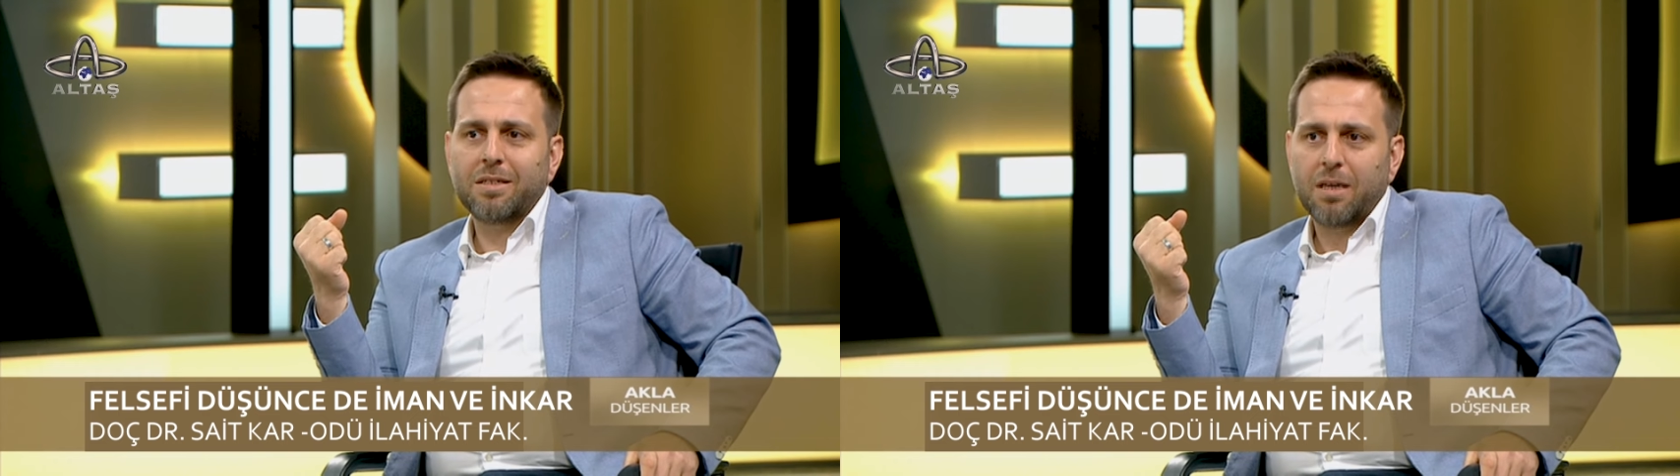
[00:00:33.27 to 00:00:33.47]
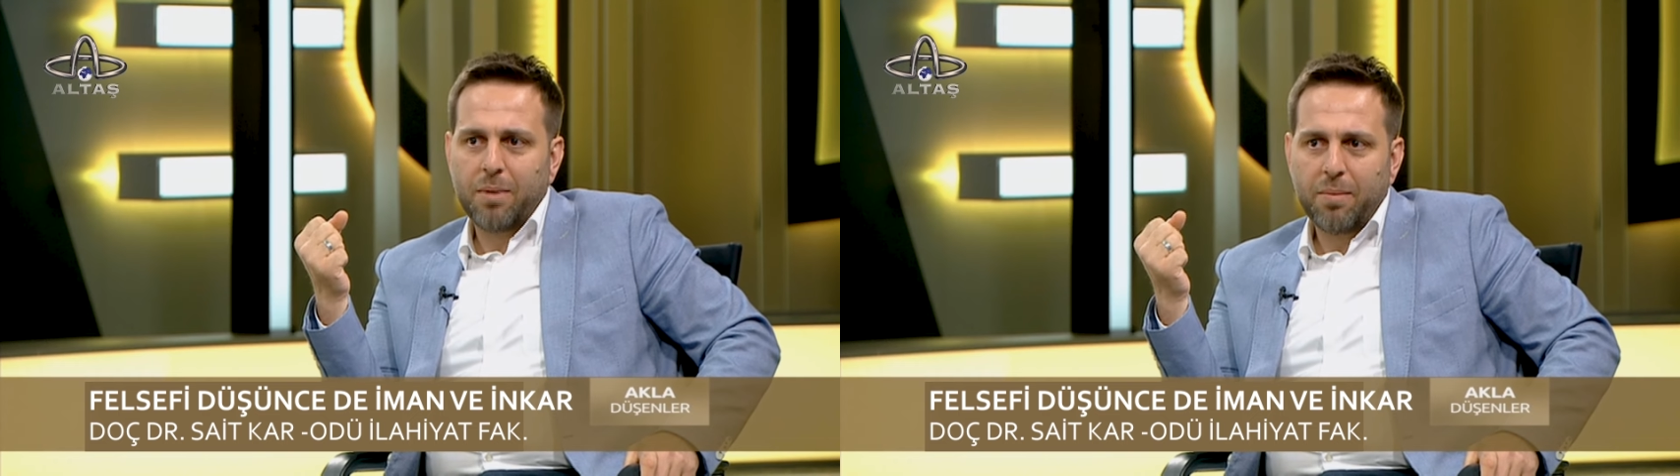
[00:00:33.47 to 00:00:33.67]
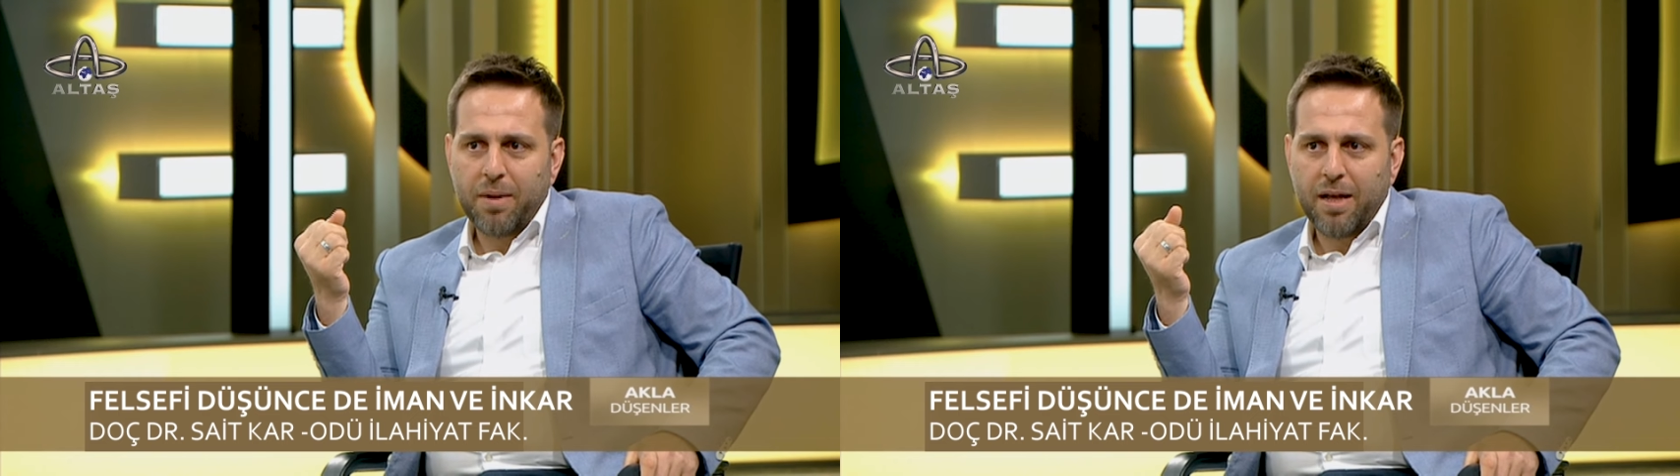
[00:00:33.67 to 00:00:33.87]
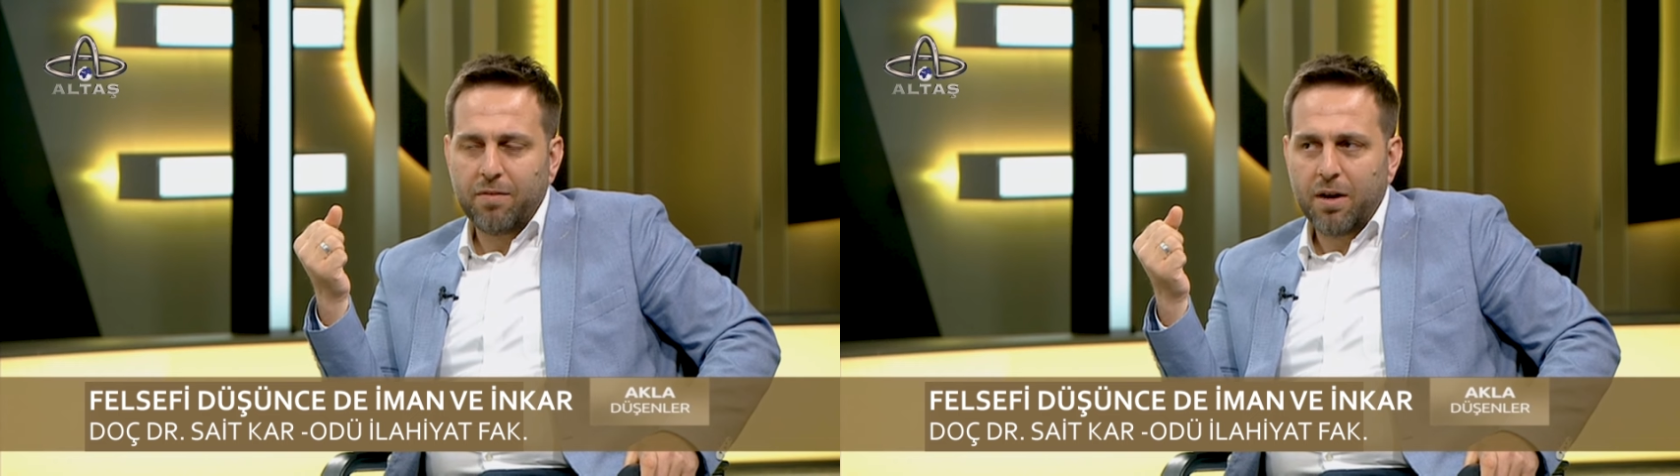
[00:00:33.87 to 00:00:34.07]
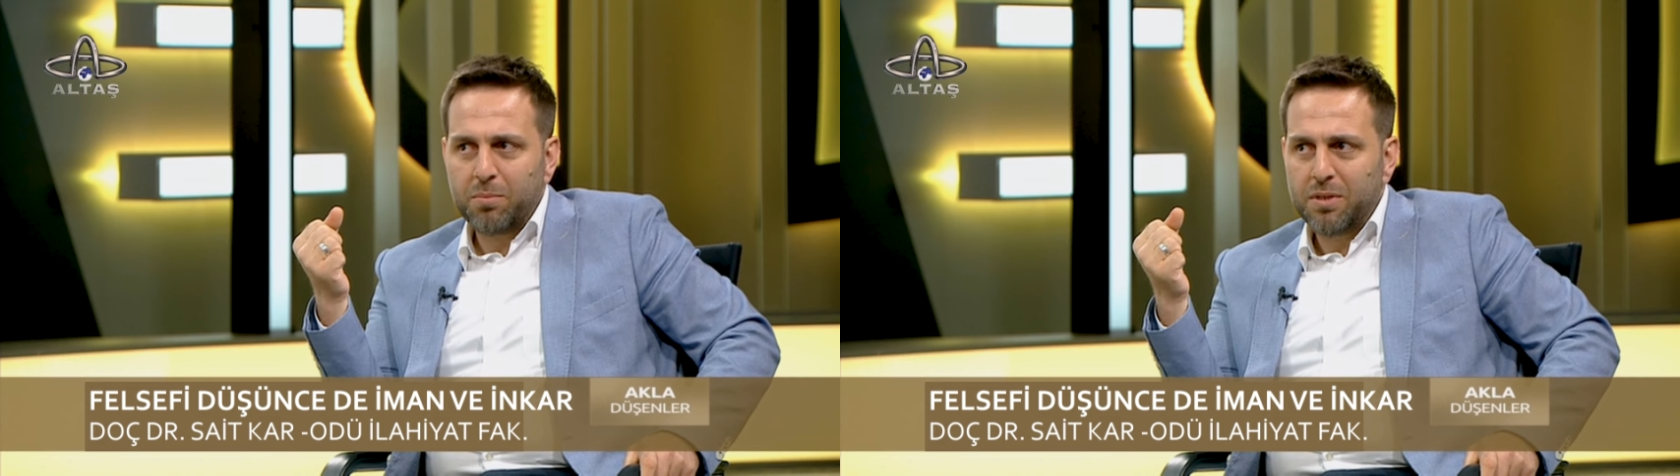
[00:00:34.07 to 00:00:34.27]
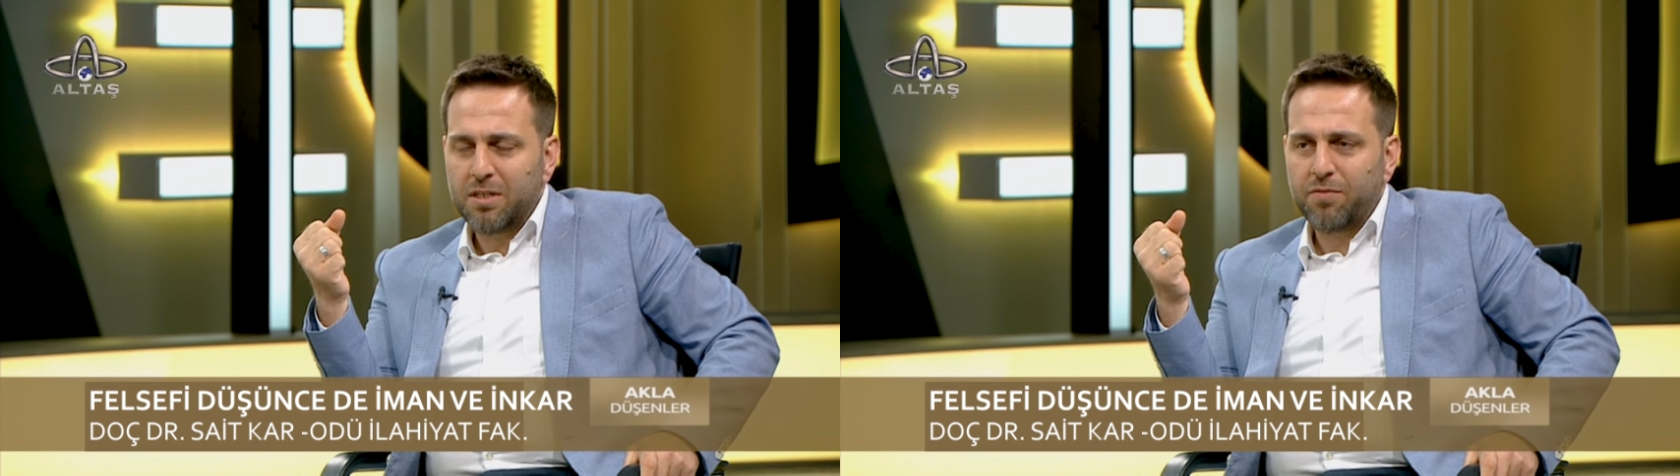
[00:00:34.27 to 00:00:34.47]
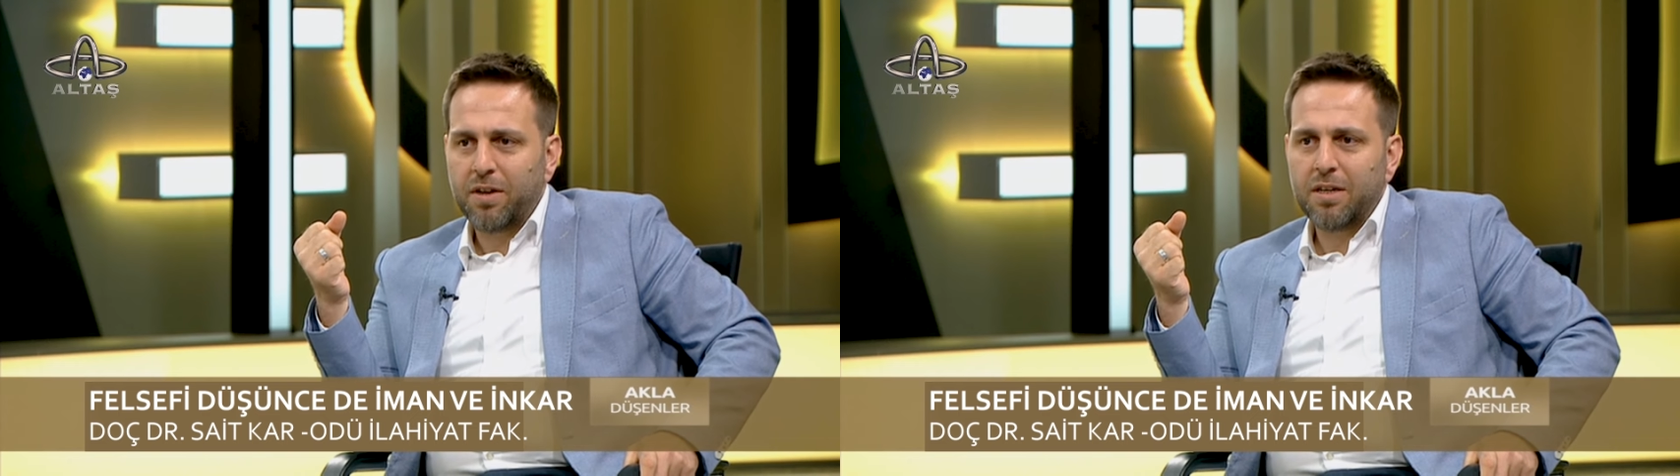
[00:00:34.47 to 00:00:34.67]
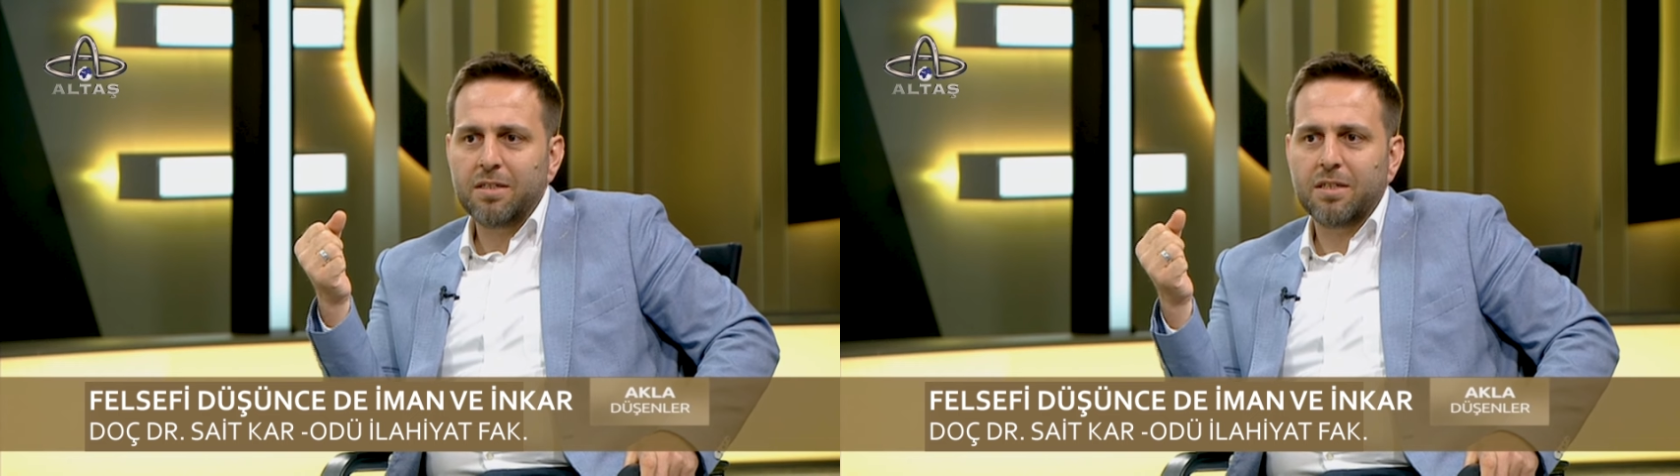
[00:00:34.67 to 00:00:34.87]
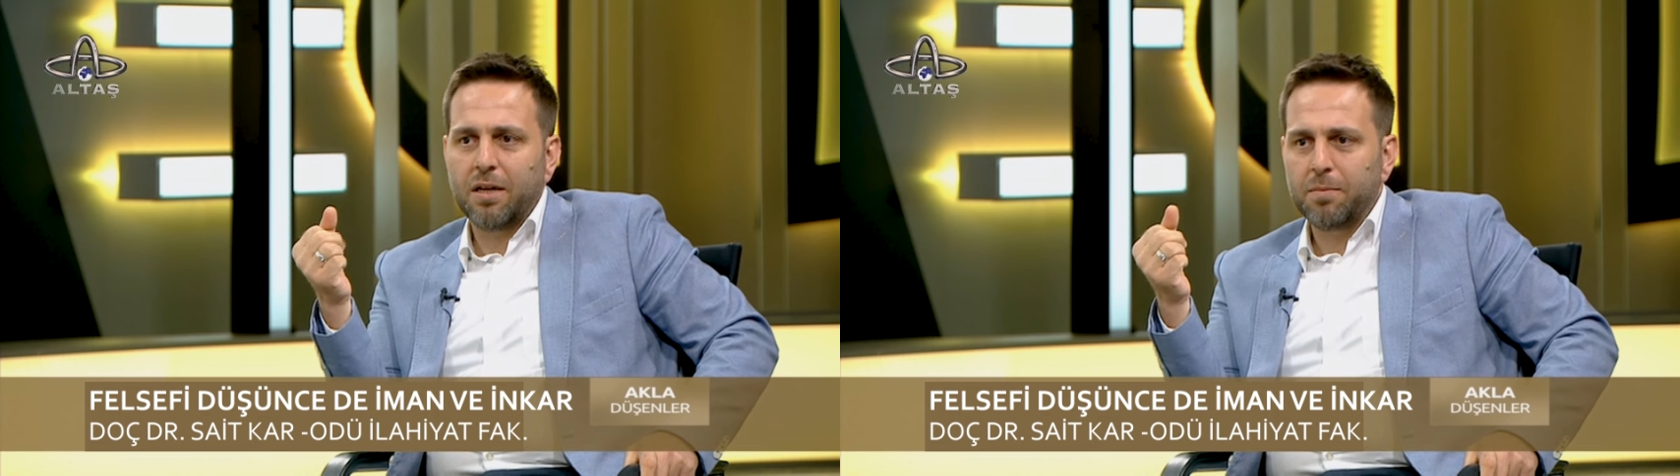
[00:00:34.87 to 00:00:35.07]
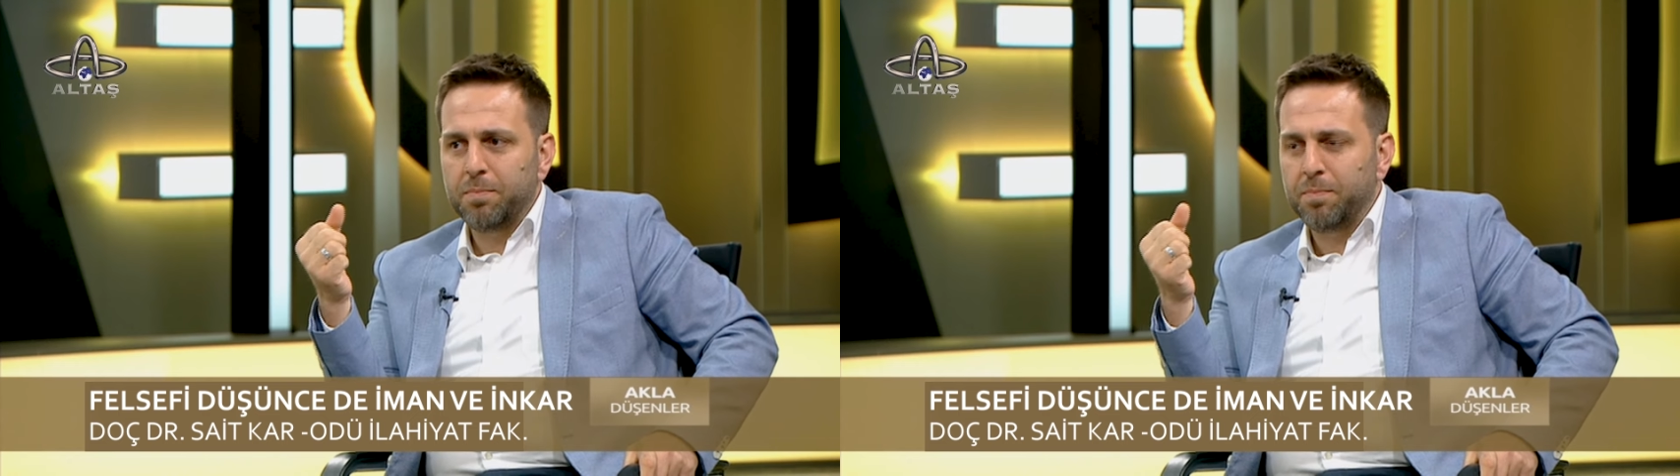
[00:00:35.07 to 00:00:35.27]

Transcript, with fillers: sebepler var. Bir sefer insan